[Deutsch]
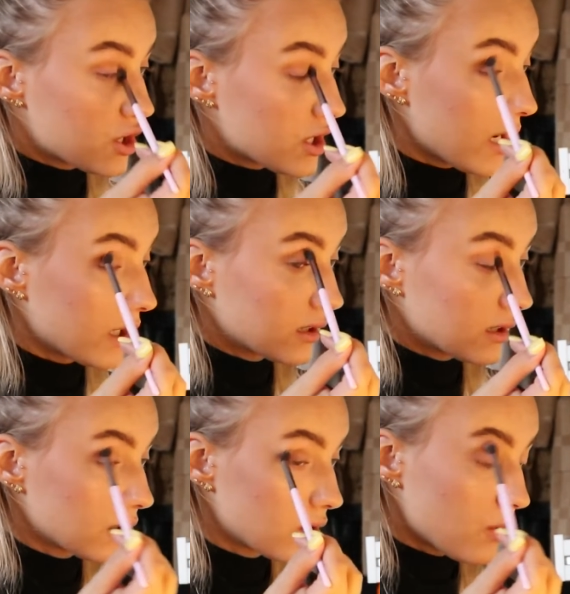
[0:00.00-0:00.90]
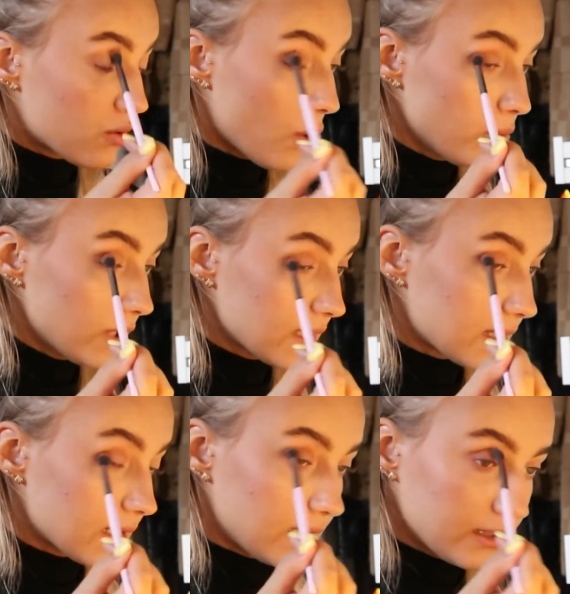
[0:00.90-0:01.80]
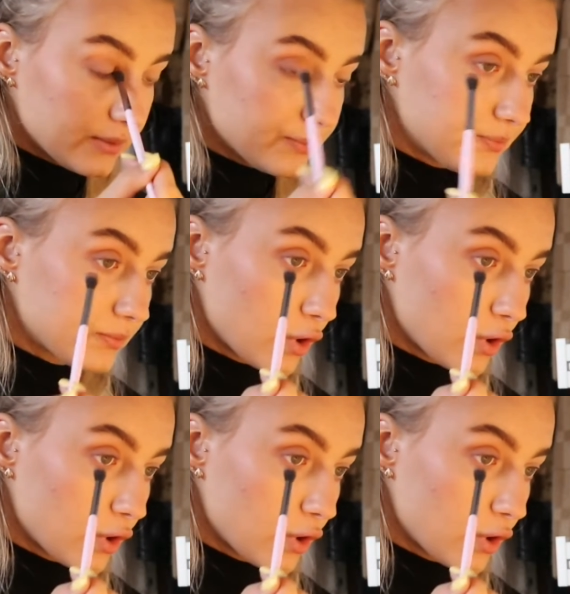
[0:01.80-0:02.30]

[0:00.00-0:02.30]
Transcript: steigenden Corona-Zahlen.